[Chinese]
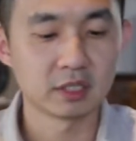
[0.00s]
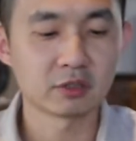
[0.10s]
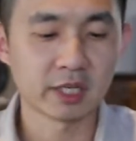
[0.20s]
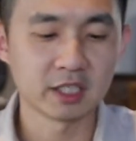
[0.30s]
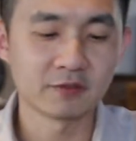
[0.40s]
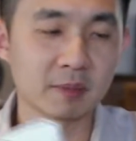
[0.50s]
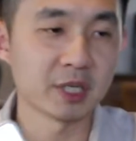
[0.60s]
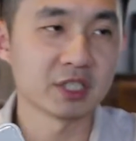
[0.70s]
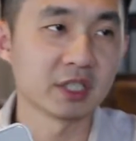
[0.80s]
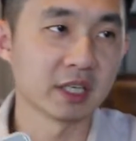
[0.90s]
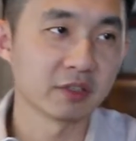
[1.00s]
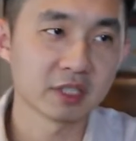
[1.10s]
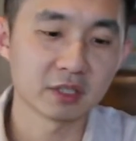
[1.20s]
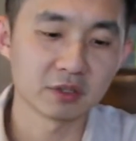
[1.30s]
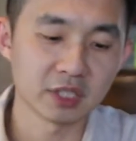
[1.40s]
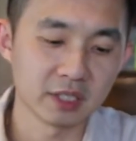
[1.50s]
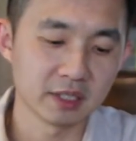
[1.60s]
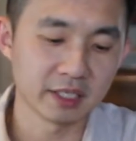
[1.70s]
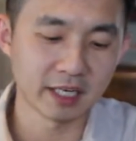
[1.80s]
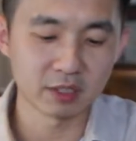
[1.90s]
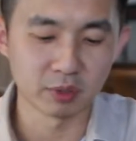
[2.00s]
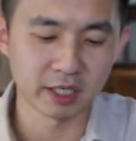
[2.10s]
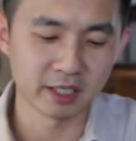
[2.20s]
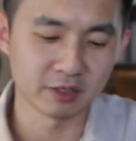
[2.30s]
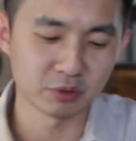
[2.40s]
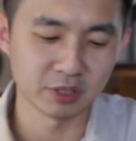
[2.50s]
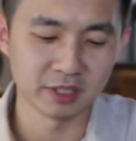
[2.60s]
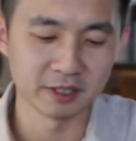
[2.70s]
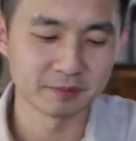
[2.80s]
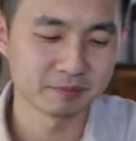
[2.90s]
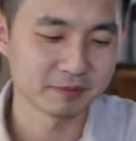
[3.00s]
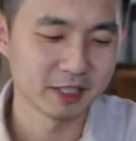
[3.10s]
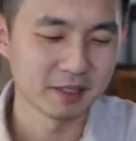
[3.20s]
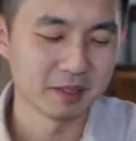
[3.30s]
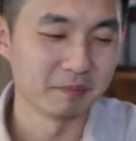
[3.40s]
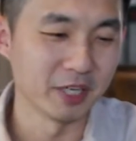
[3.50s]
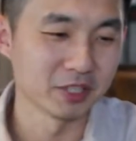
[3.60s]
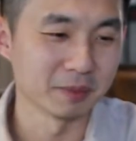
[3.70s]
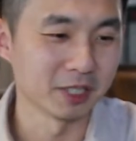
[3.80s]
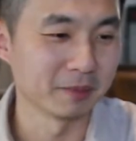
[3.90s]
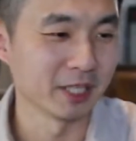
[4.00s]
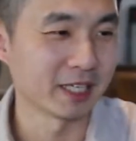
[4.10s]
重点还是方便性呢，因为这个东西一开始我看到说真的，没有什么特别